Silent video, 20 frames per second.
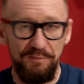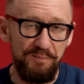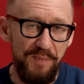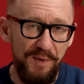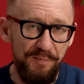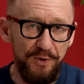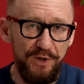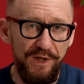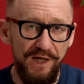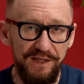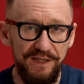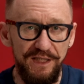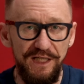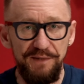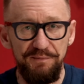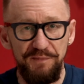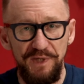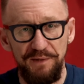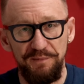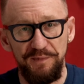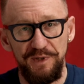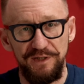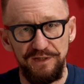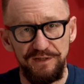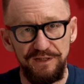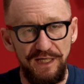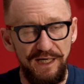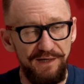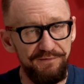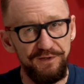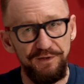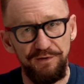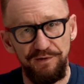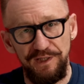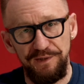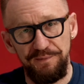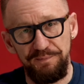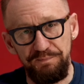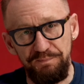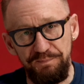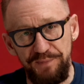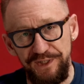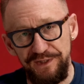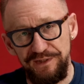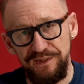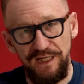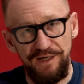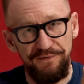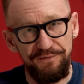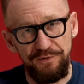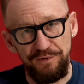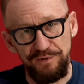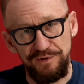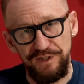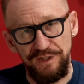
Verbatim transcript: Популярные мемы сравнивали приставку с